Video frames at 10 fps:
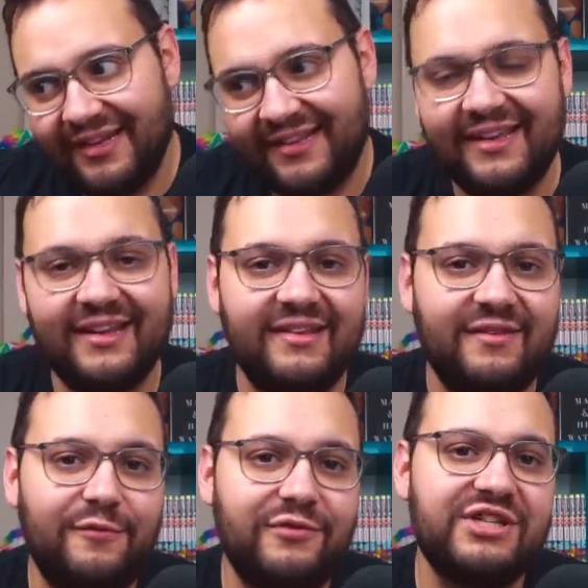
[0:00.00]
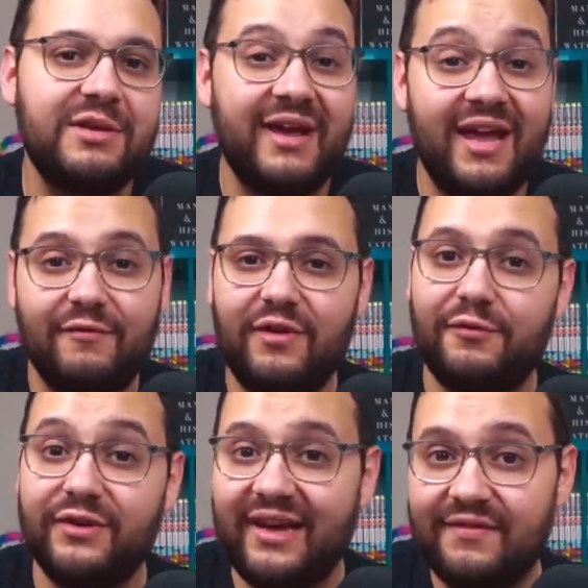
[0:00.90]
d'attaquer les défauts, j'aimerais avoir
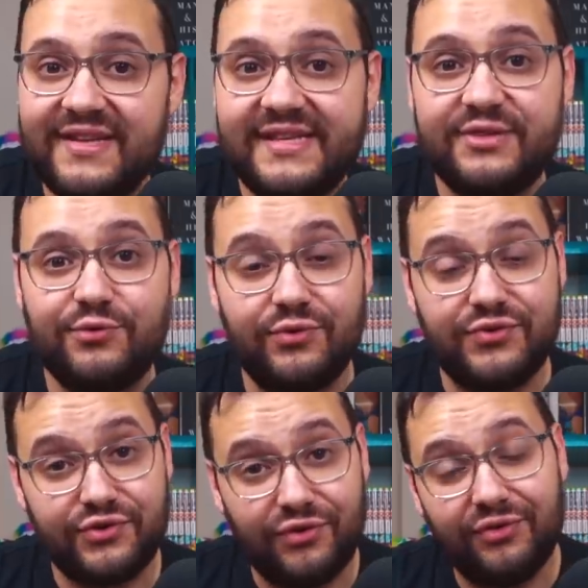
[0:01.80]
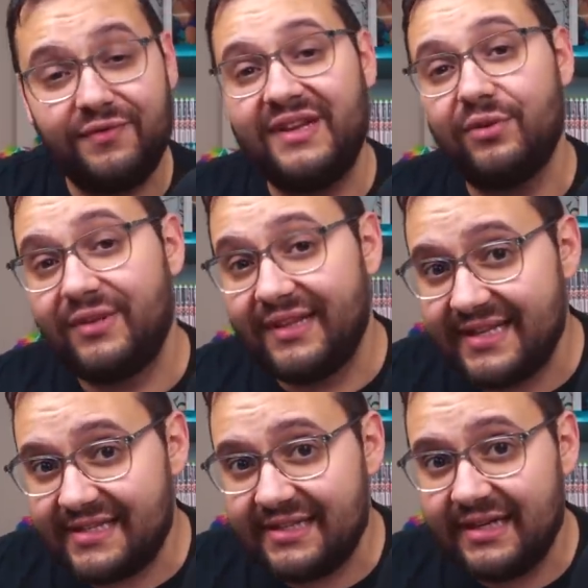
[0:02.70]
votre avis sur ce genre de vidéo
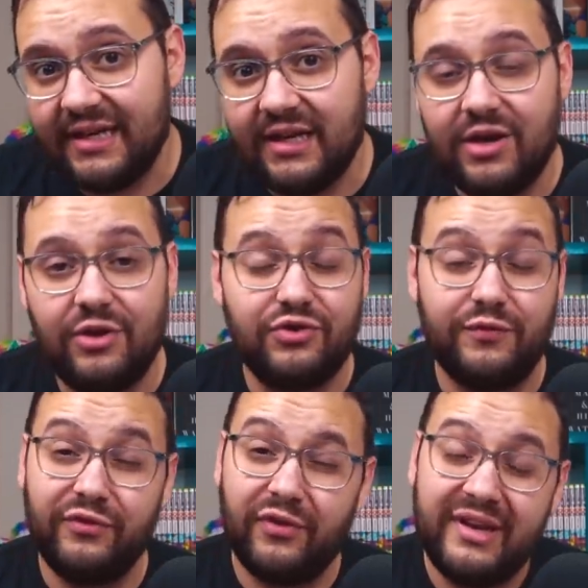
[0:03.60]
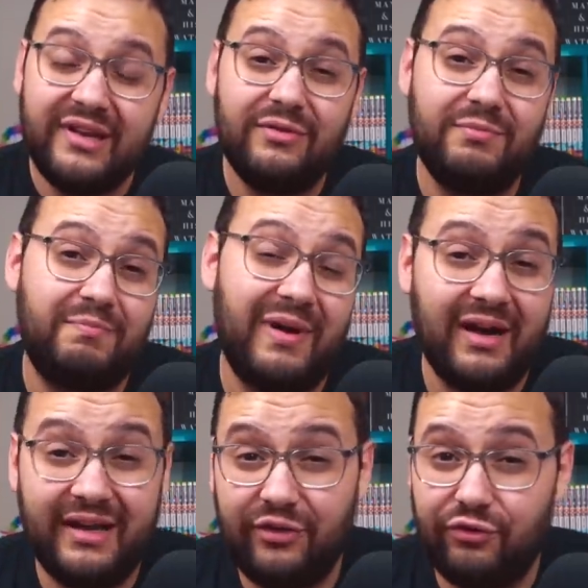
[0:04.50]
test. Je vous en ai
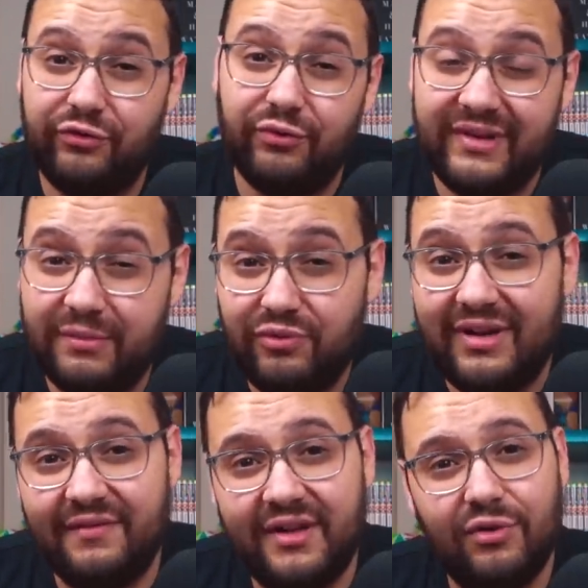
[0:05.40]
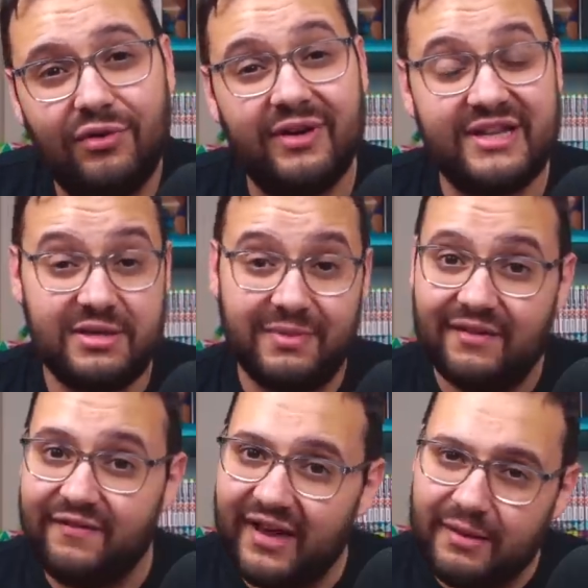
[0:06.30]
parlé juste au début de la vidéo et
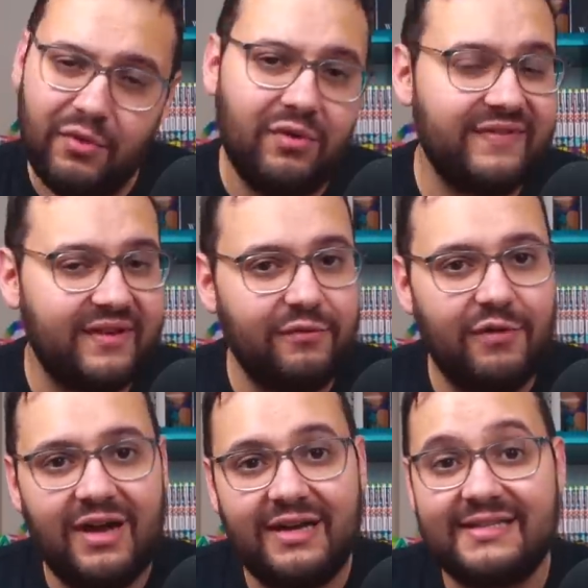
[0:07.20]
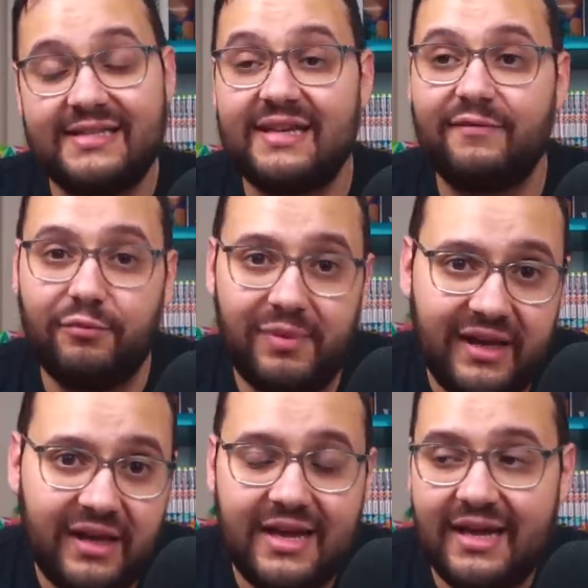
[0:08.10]
j'aimerais vraiment savoir si ça vous
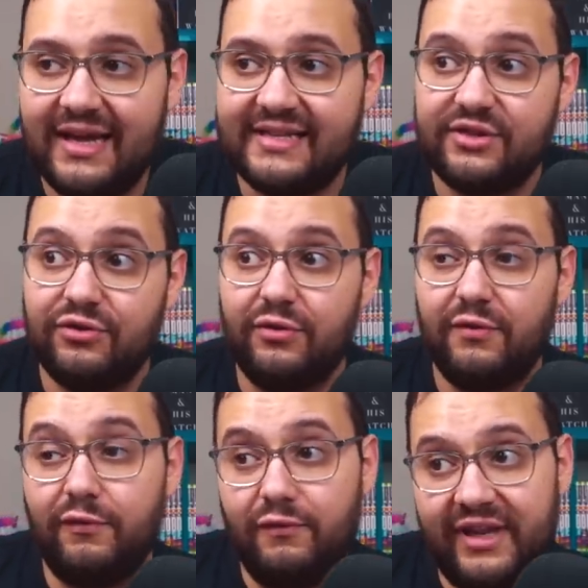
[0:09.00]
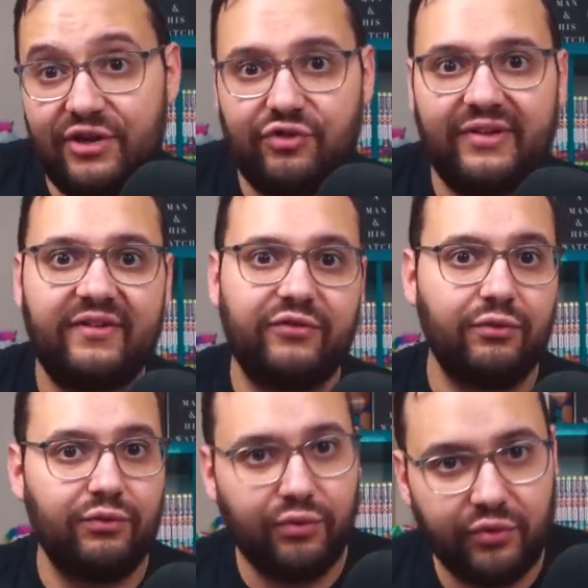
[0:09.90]
plaît. Est-ce que vous voulez que je teste
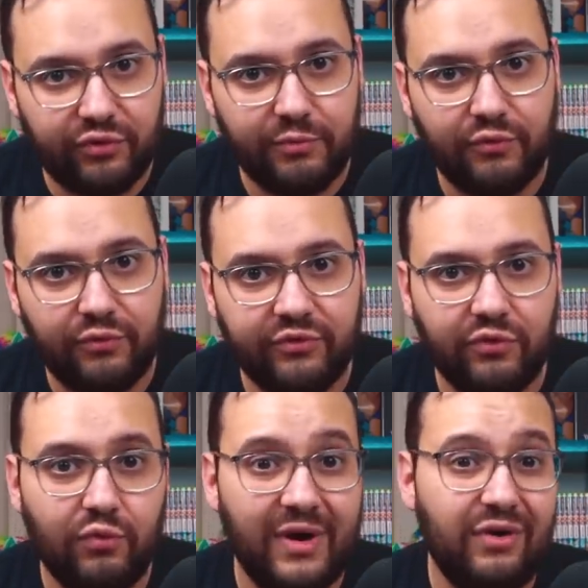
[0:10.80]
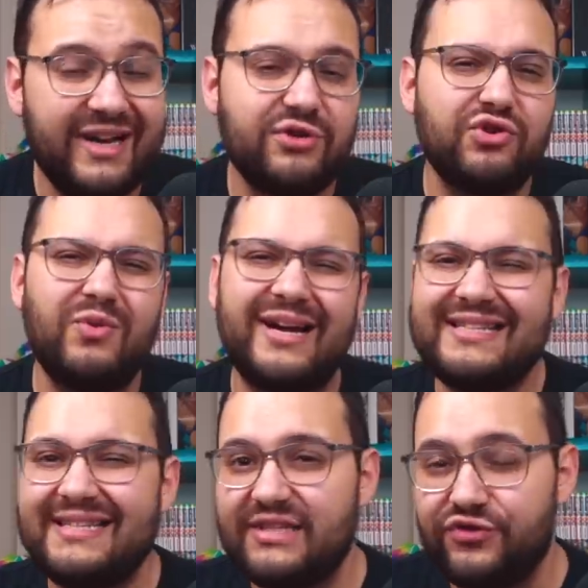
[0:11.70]
d'autres montres ou alors est-ce que je dois
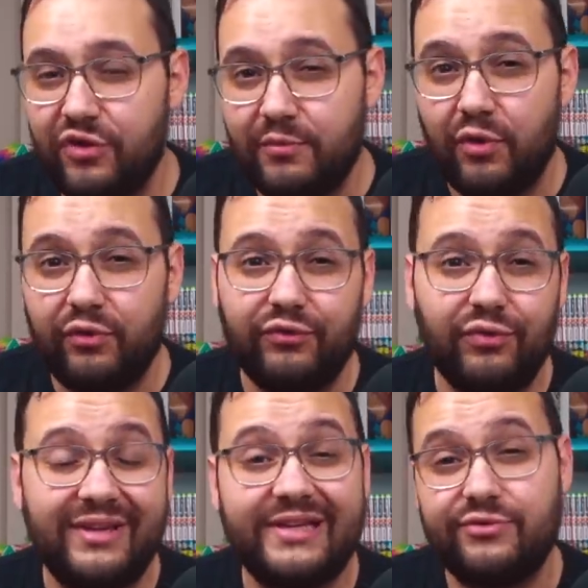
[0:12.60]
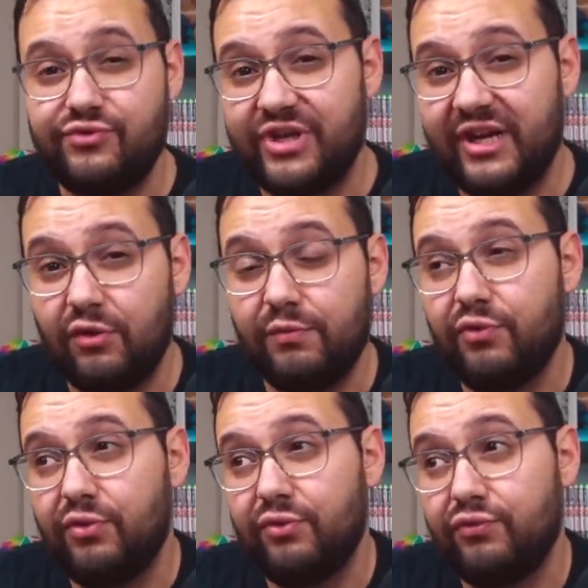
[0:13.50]
rester seulement sur des sujets
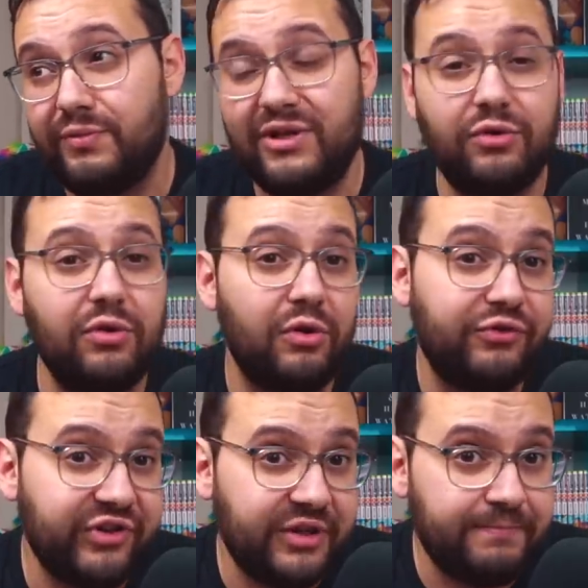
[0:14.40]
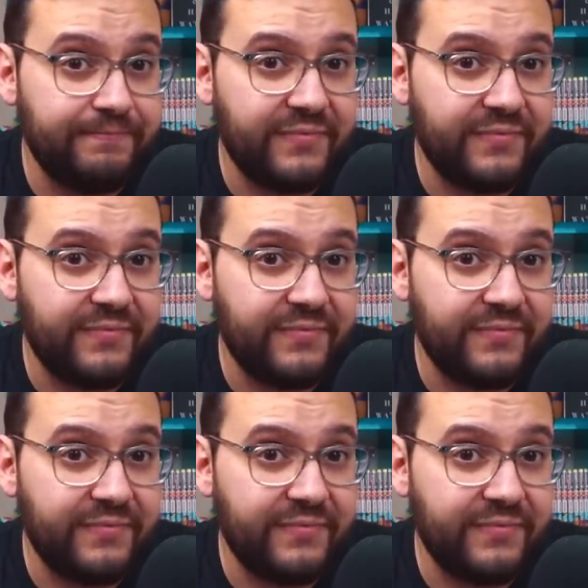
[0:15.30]
globaux du milieu de l'horlogerie